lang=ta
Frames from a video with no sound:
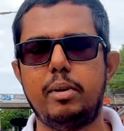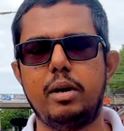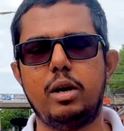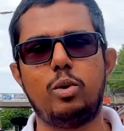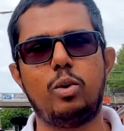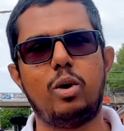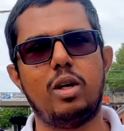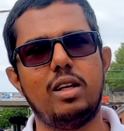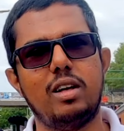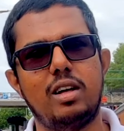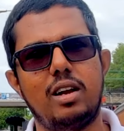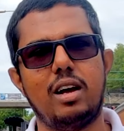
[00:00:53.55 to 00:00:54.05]

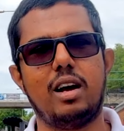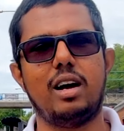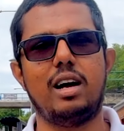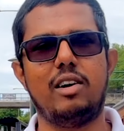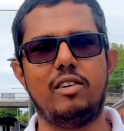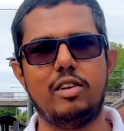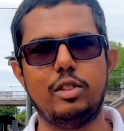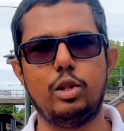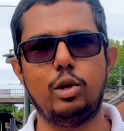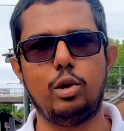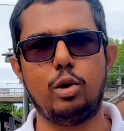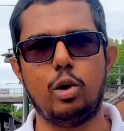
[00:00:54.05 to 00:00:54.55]
பண்ணக்கூடாதுங்கிறதுக்காக
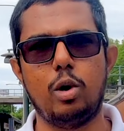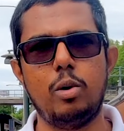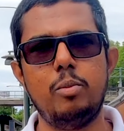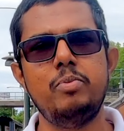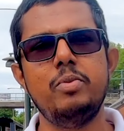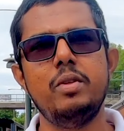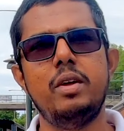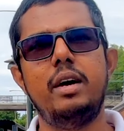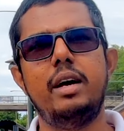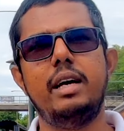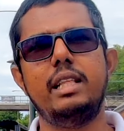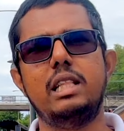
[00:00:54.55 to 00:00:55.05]
வந்திருக்கோம்
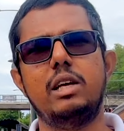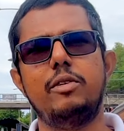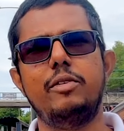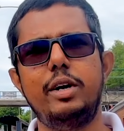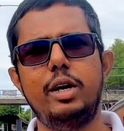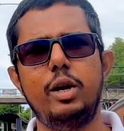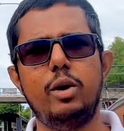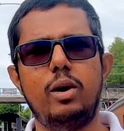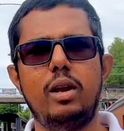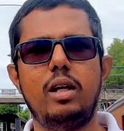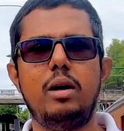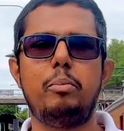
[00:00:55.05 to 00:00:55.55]
இந்த
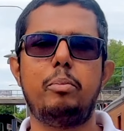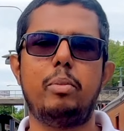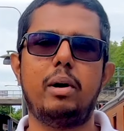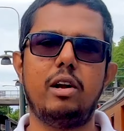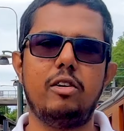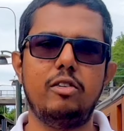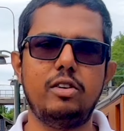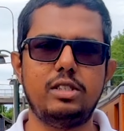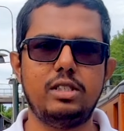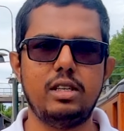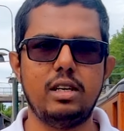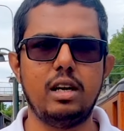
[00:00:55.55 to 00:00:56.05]
வீடியோவில் பல
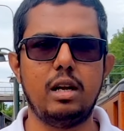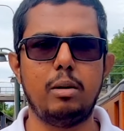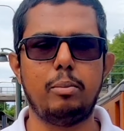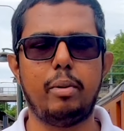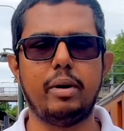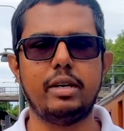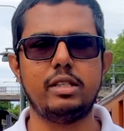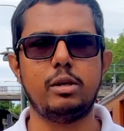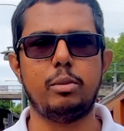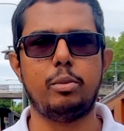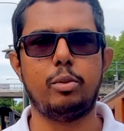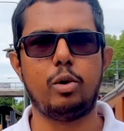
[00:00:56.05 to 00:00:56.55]
விஷயங்கள்
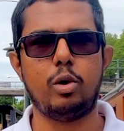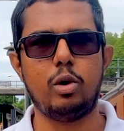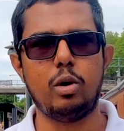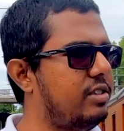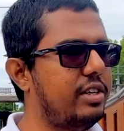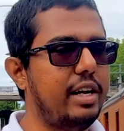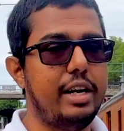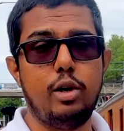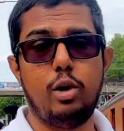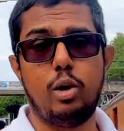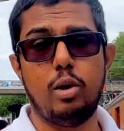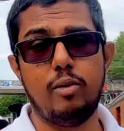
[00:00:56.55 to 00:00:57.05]
பேச போகிறோம்
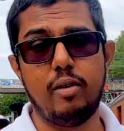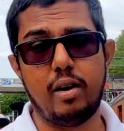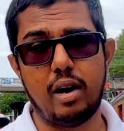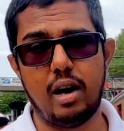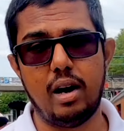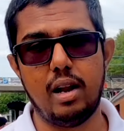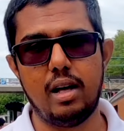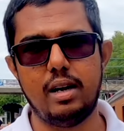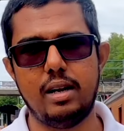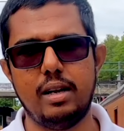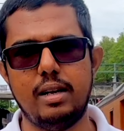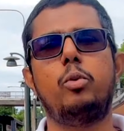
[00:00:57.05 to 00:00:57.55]
ட்ரெயினோட
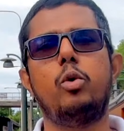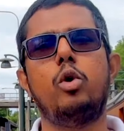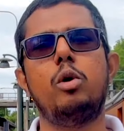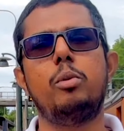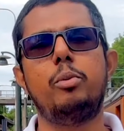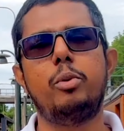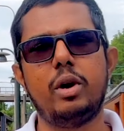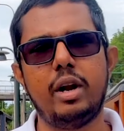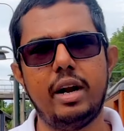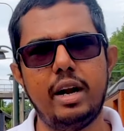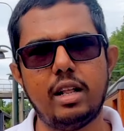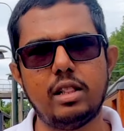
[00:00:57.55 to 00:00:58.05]
வரலாறு போக
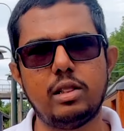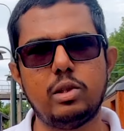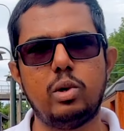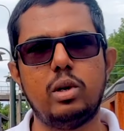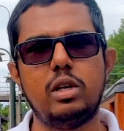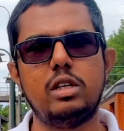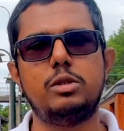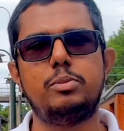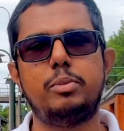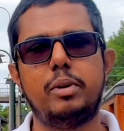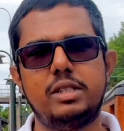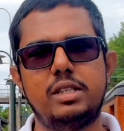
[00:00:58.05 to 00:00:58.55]
போகிற இடத்தோட
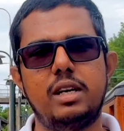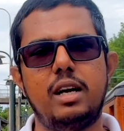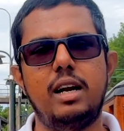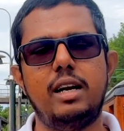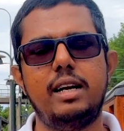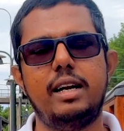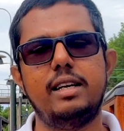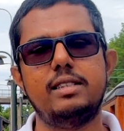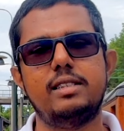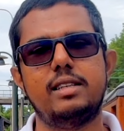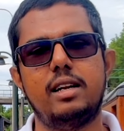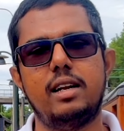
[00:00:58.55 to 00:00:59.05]

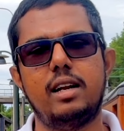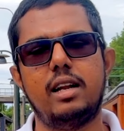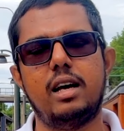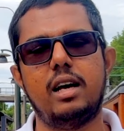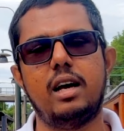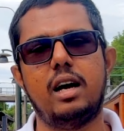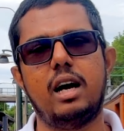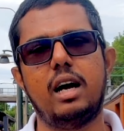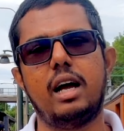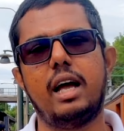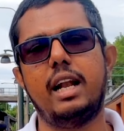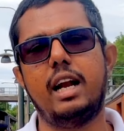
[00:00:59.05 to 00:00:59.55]
ஸ்பெஷாலிட்டிஸ் என்ன
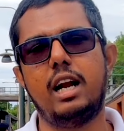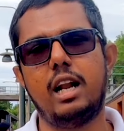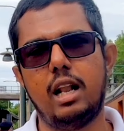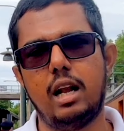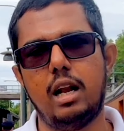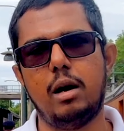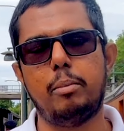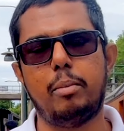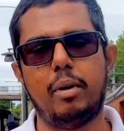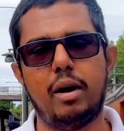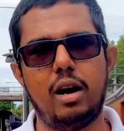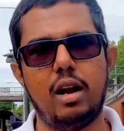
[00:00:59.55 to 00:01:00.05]
அங்கே
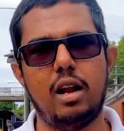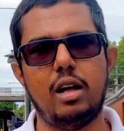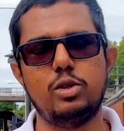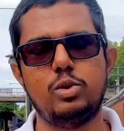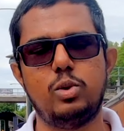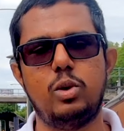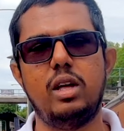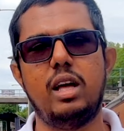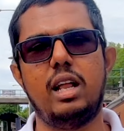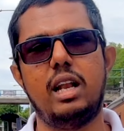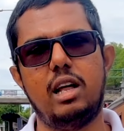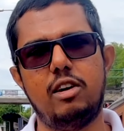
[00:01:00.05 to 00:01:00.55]
என்னென்னலாம் பண்ணலாம்
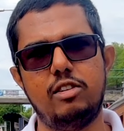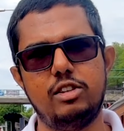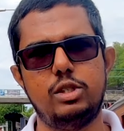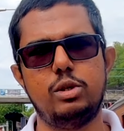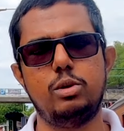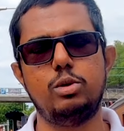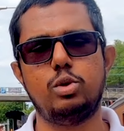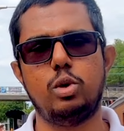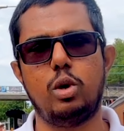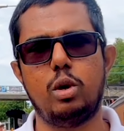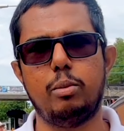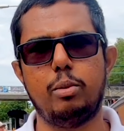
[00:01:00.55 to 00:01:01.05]
சொல்லி எல்லா
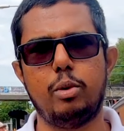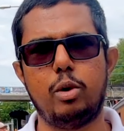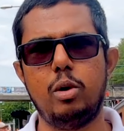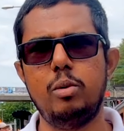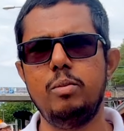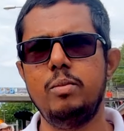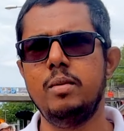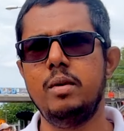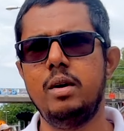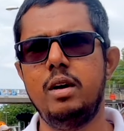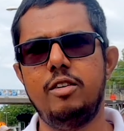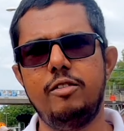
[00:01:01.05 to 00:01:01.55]
விஷயமும் சொல்ல போகிறோம்
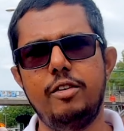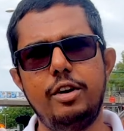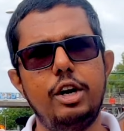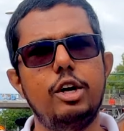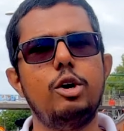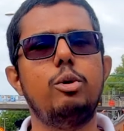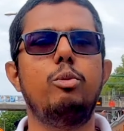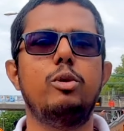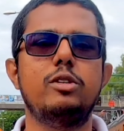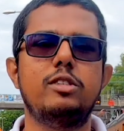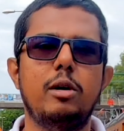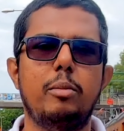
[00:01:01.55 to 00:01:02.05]
வீடியோ
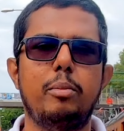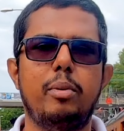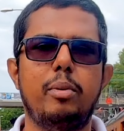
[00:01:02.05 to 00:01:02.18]
முழுசாக